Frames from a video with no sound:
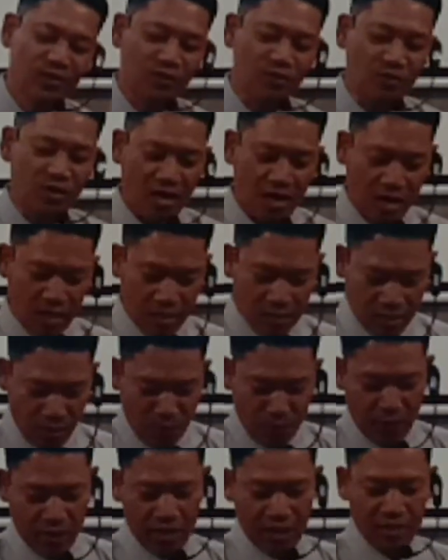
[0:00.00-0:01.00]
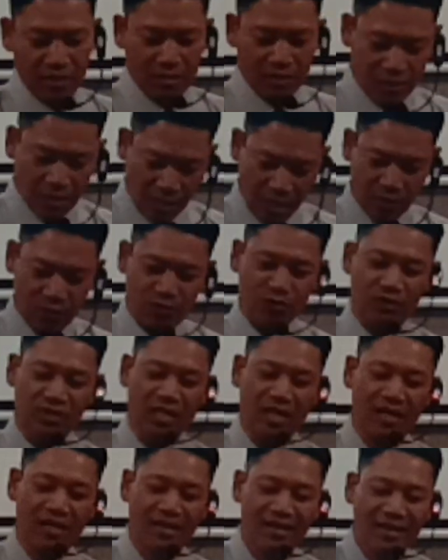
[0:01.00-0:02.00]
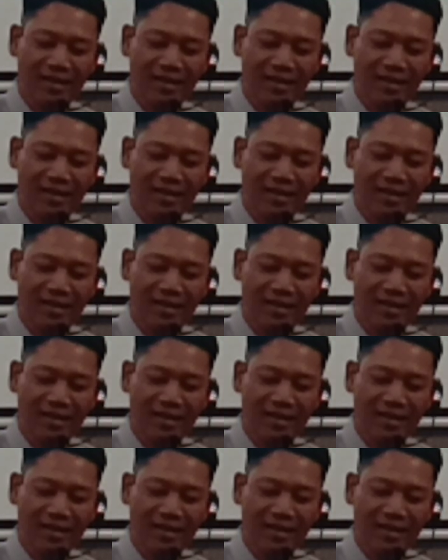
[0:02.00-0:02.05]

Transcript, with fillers: Saudara, sampai selanjutnya.